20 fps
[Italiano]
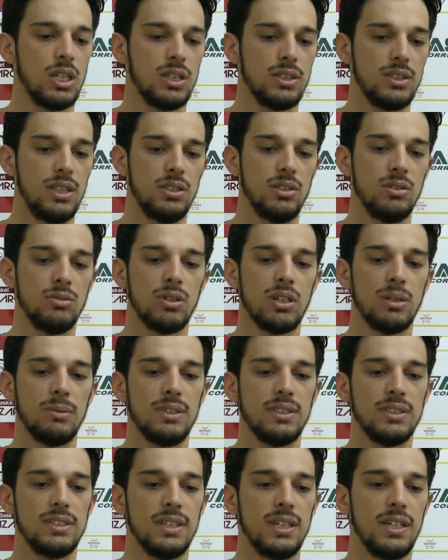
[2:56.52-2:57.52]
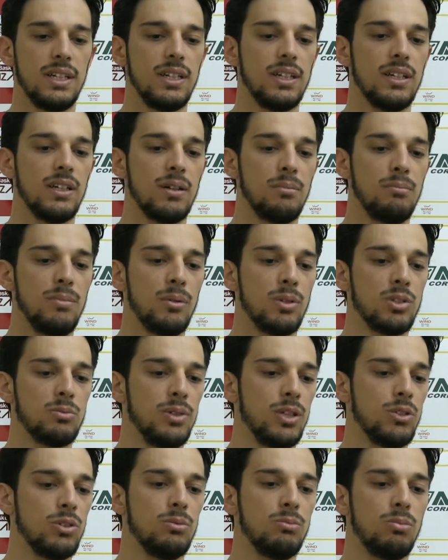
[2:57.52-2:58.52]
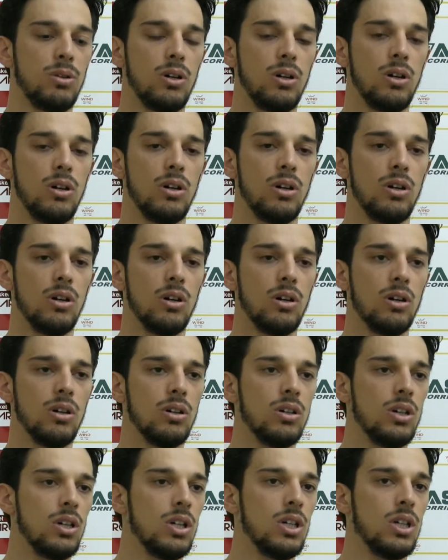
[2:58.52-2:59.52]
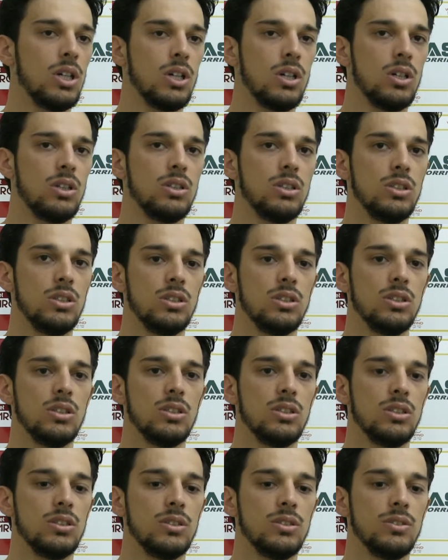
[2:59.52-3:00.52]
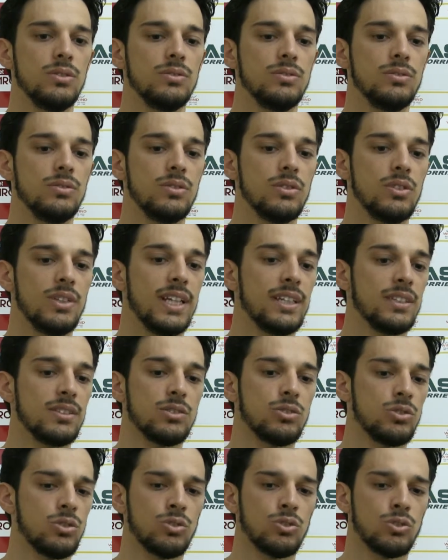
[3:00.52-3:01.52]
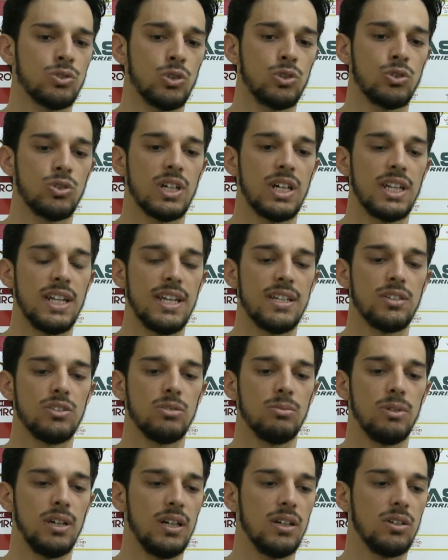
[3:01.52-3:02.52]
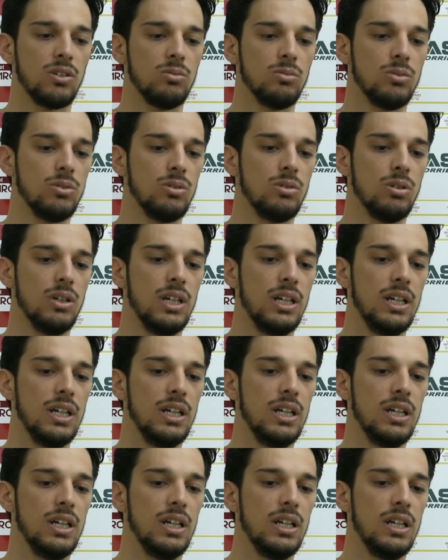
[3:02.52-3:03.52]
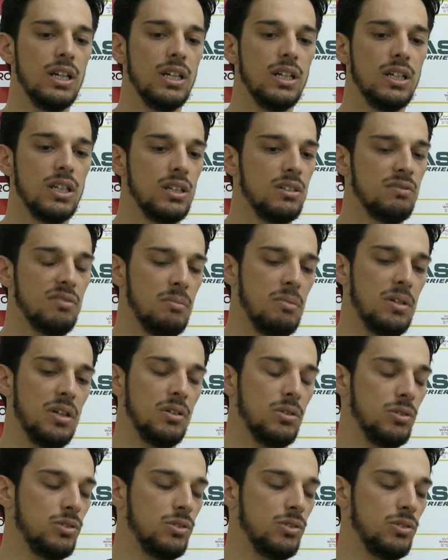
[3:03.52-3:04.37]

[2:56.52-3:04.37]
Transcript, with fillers: Sì, sicuramente abbiamo sbagliato un po' eh, da, so, sotto canestro, ma comunque va bene